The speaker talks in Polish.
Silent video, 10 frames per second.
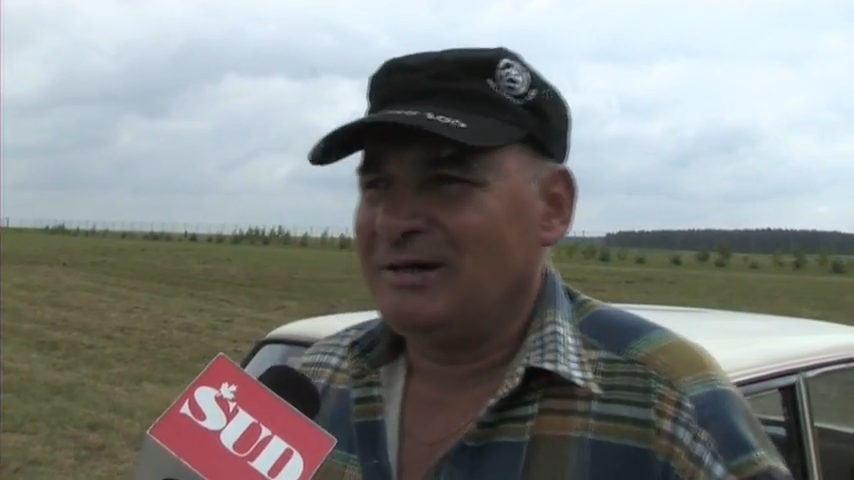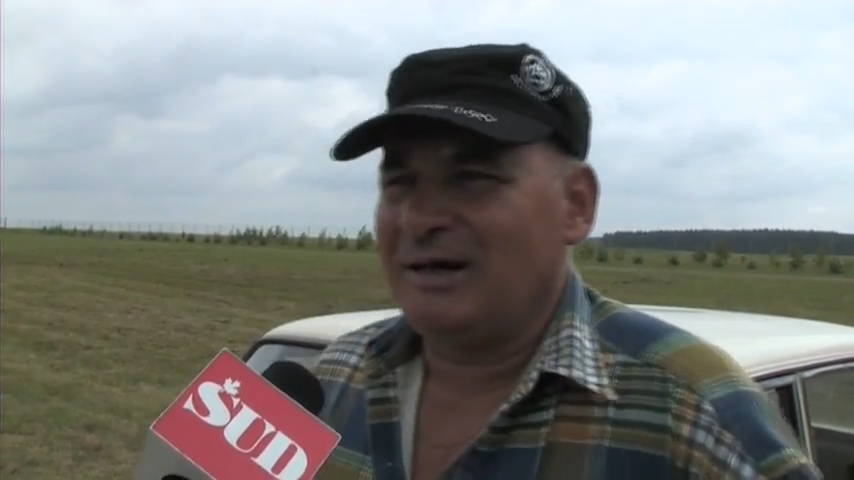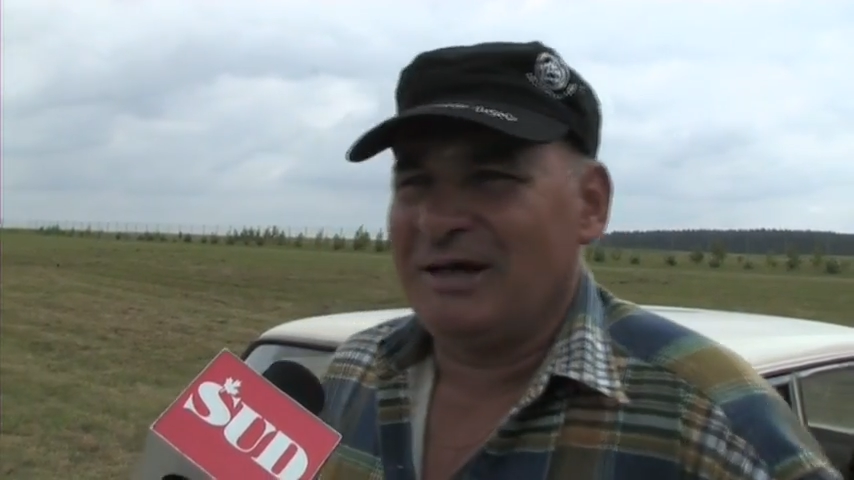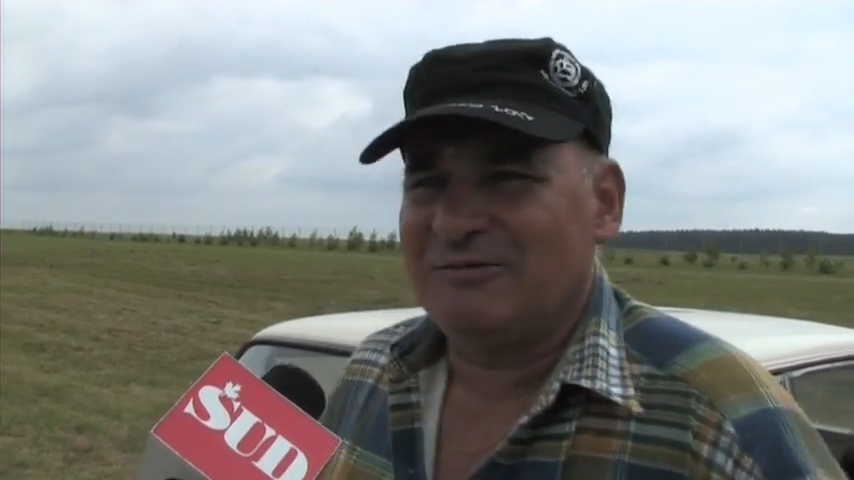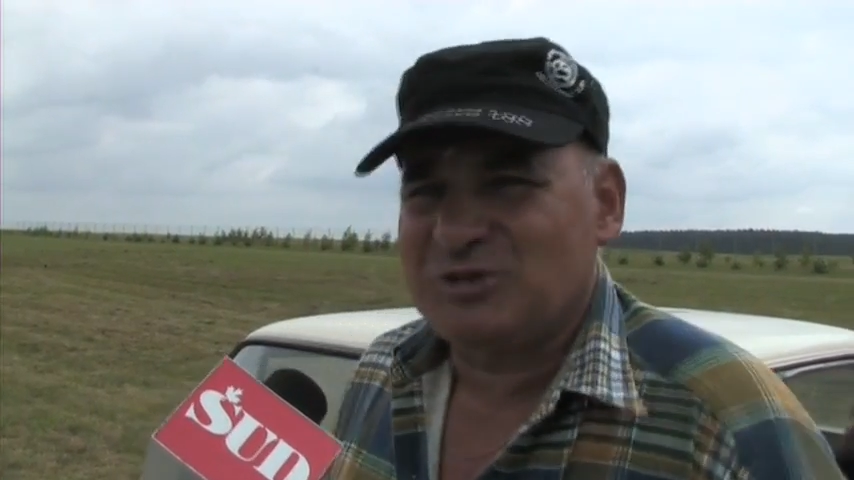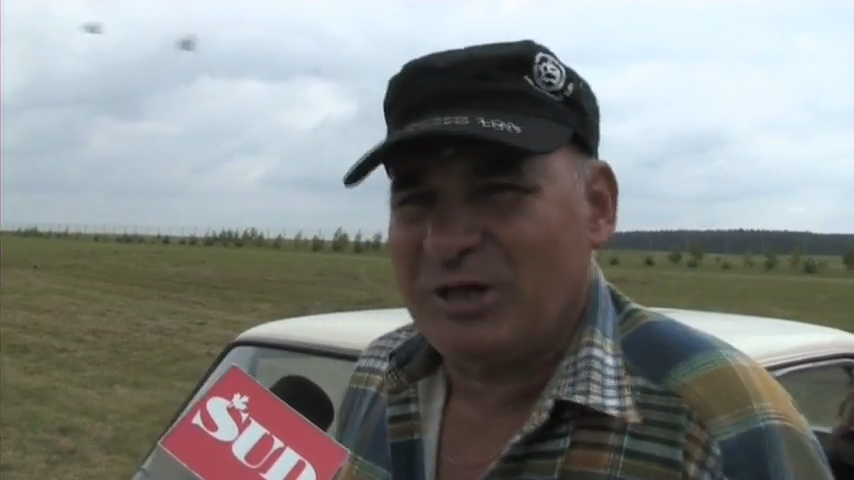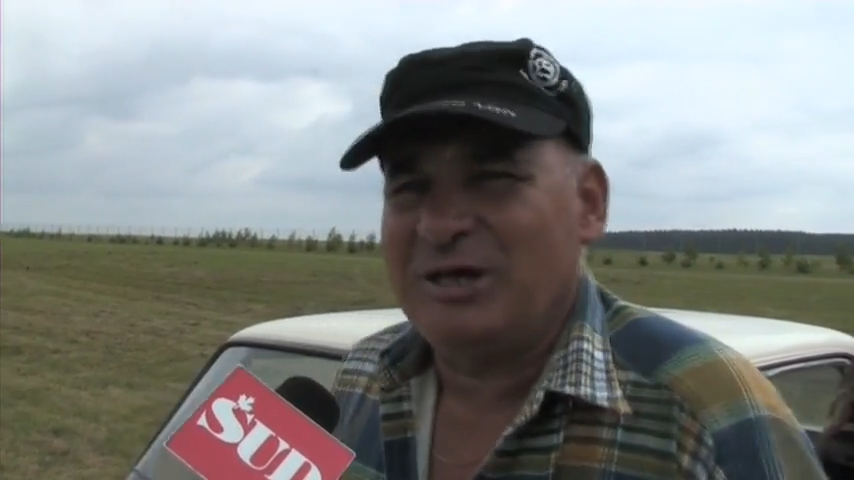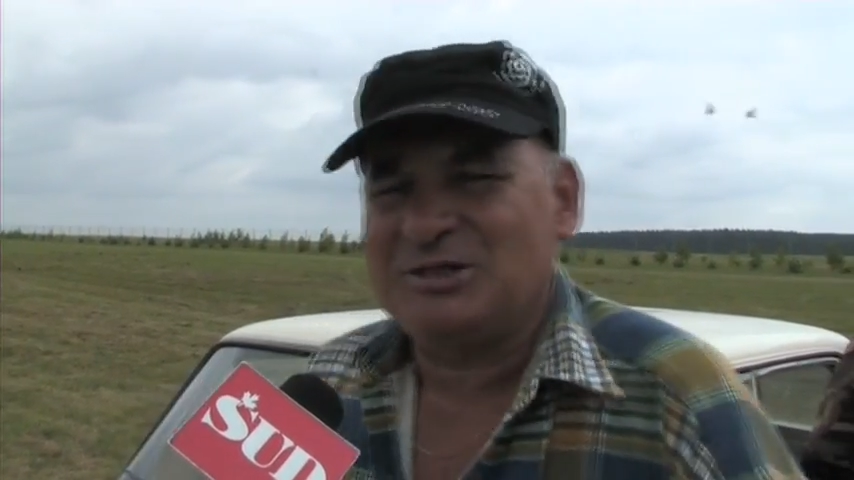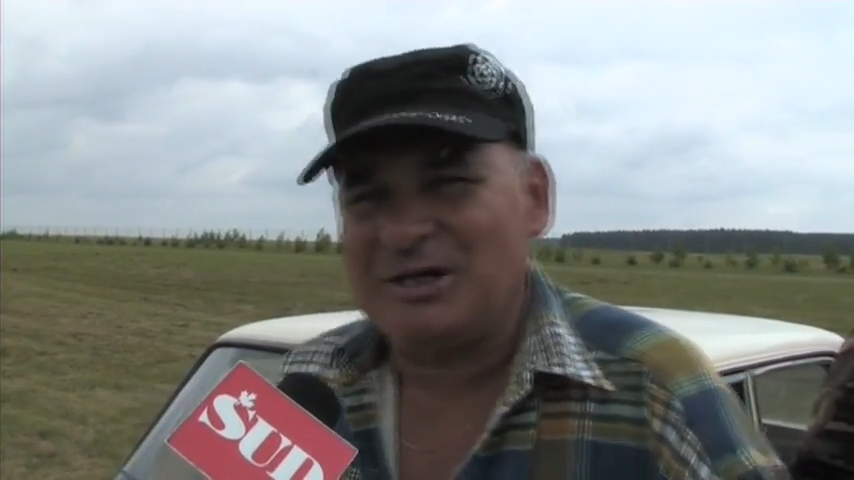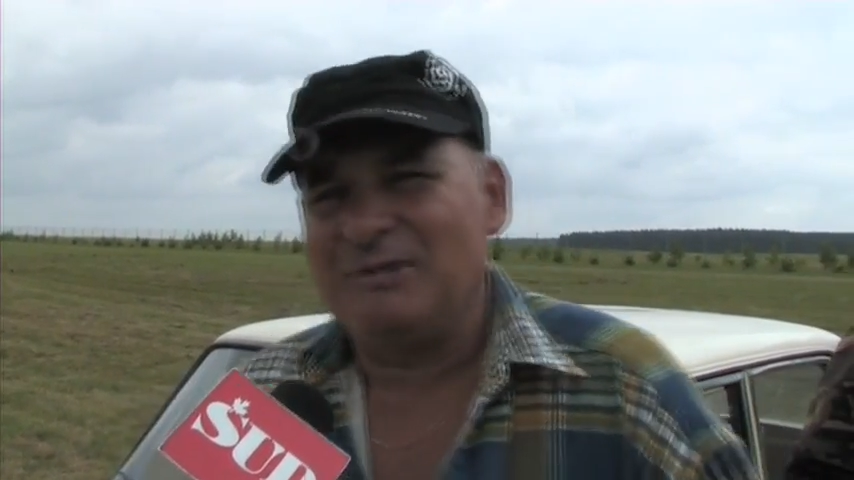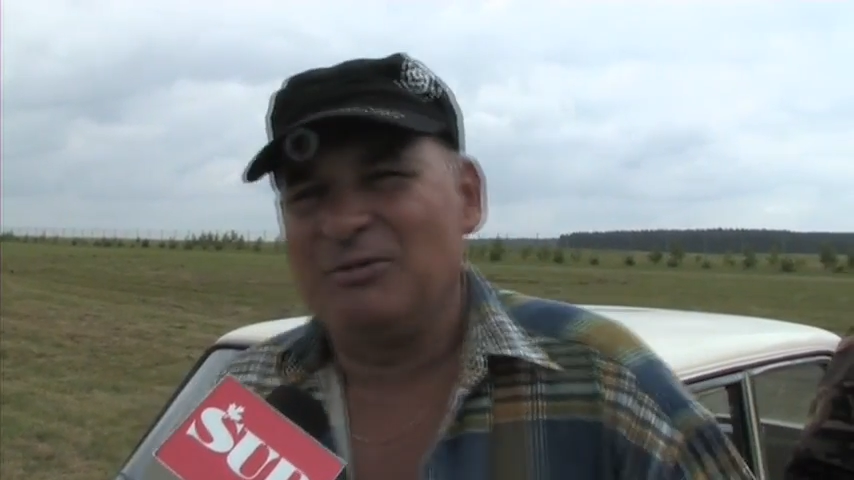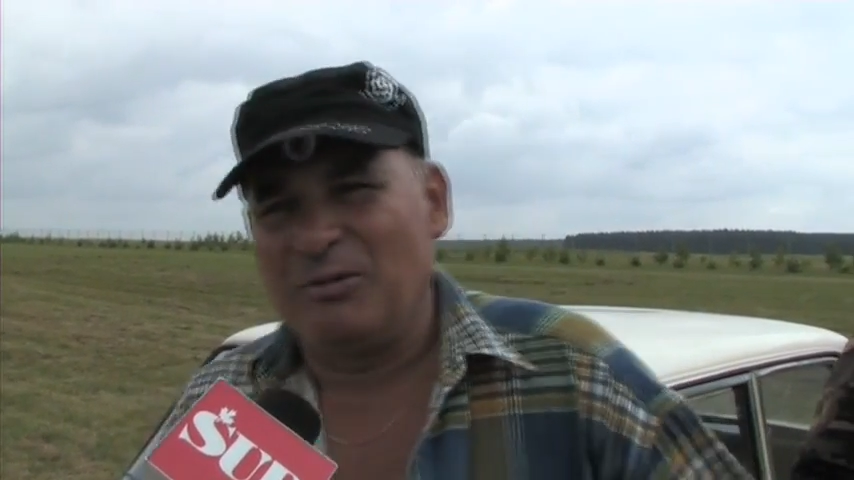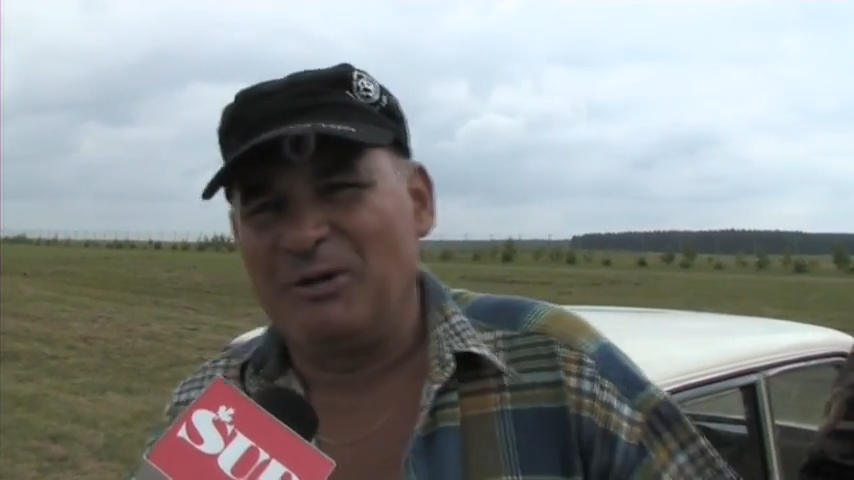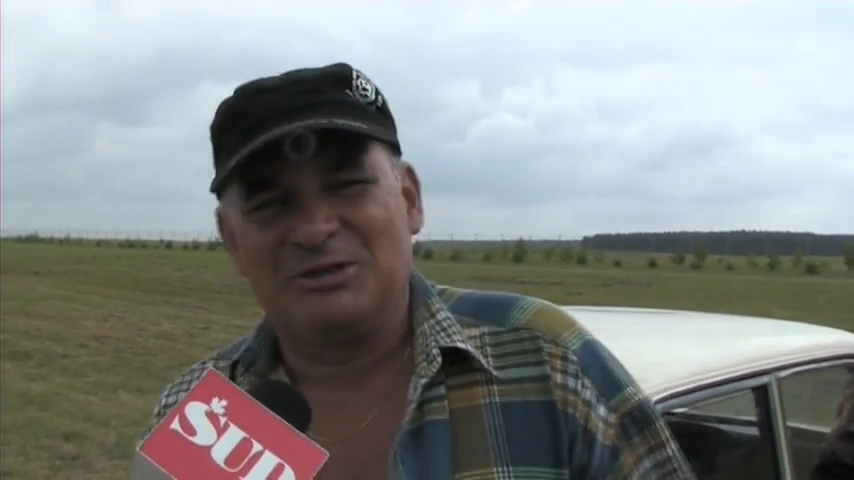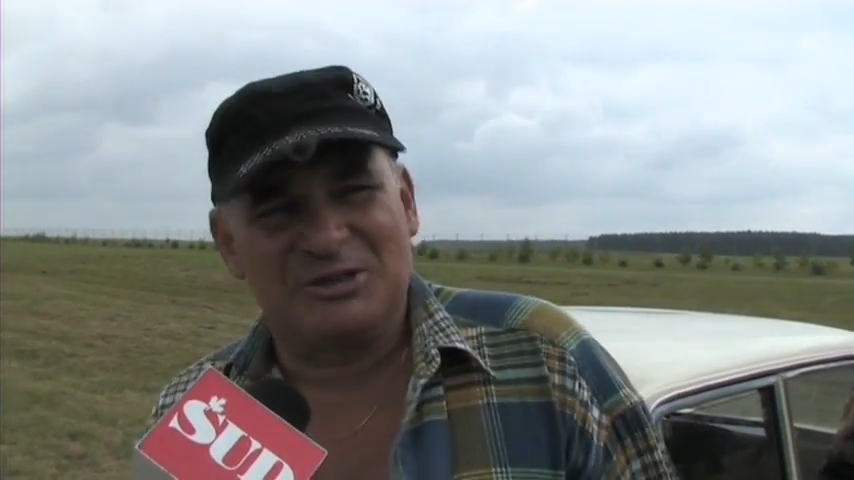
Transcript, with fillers: ale wczoraj trzeba było być,